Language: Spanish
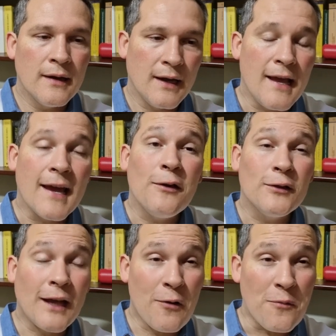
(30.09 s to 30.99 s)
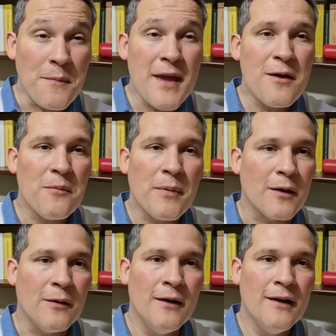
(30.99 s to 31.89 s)
Ella ya no está conmigo,
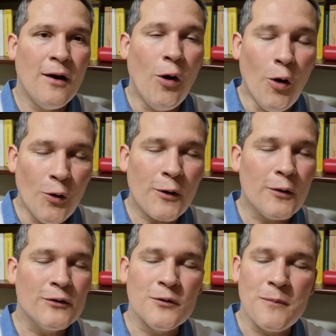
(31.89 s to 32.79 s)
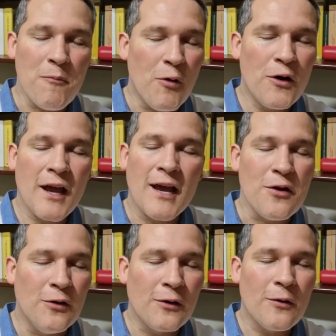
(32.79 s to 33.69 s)
pero honro su memoria
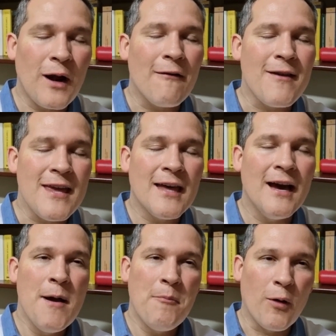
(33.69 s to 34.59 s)
y honro la vida